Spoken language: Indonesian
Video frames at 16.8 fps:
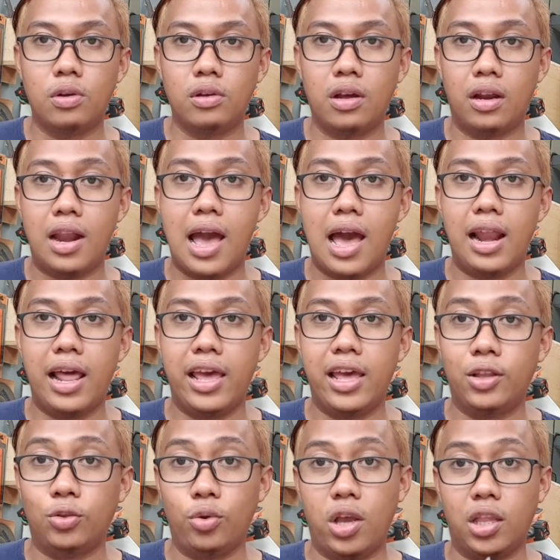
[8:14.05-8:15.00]
kendala
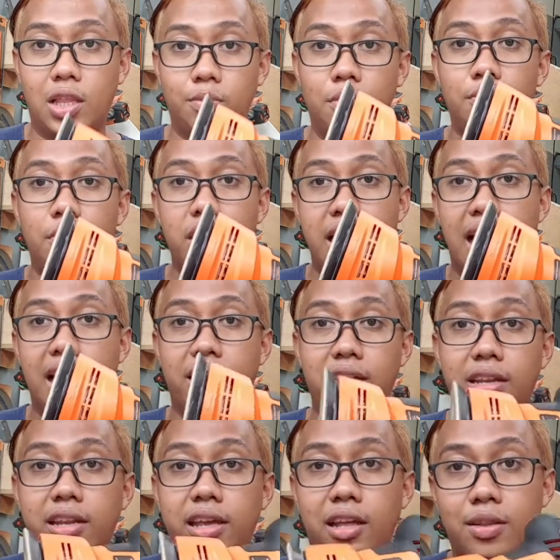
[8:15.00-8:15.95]
ya untuk kita membeli alat
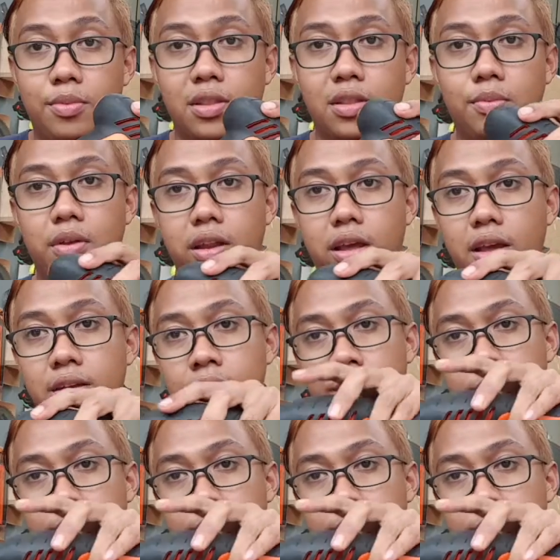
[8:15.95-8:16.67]
ini ya teman-teman ya